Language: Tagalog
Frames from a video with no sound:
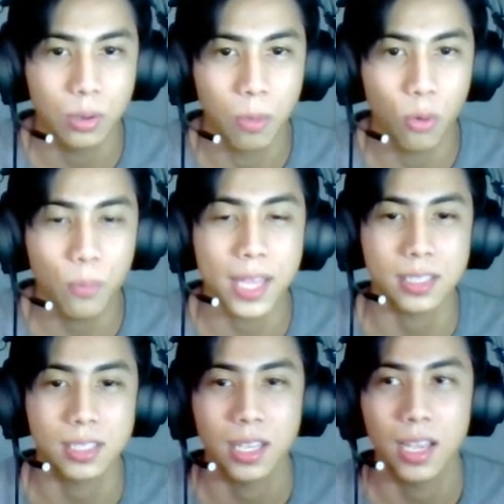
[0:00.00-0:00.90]
Moments.
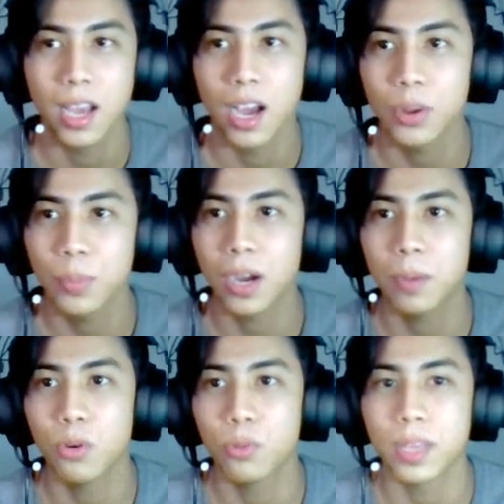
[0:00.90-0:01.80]
Ano yung mga
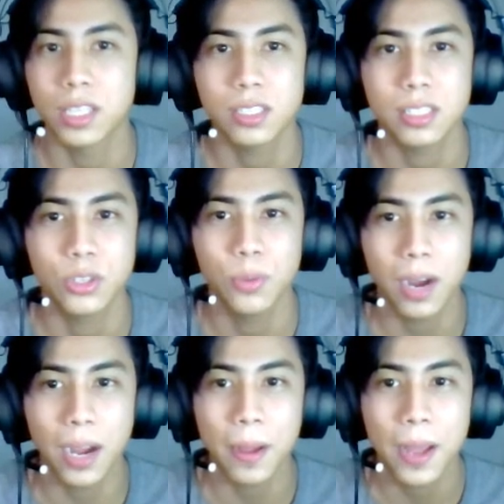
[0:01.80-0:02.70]
moments? Yung
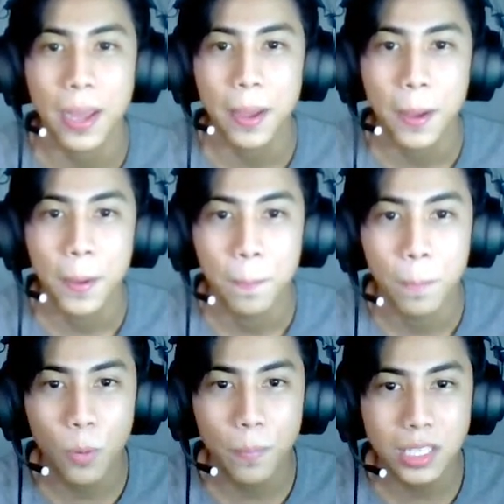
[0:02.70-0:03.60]
mga
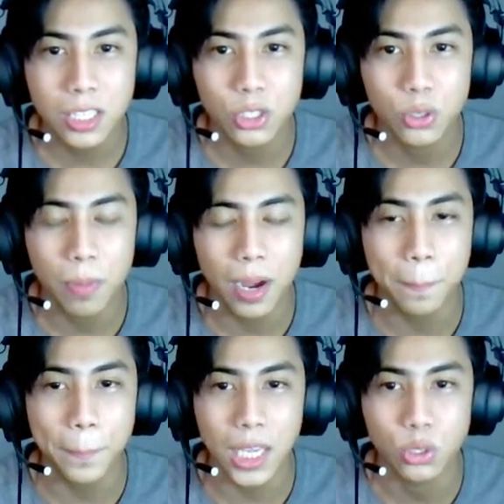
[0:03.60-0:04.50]
moments is yung mga
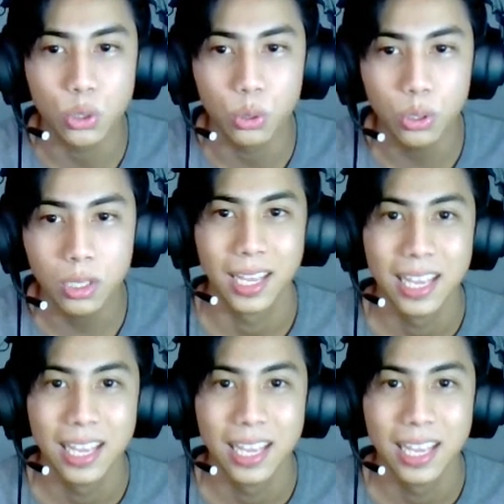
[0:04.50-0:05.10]
picture.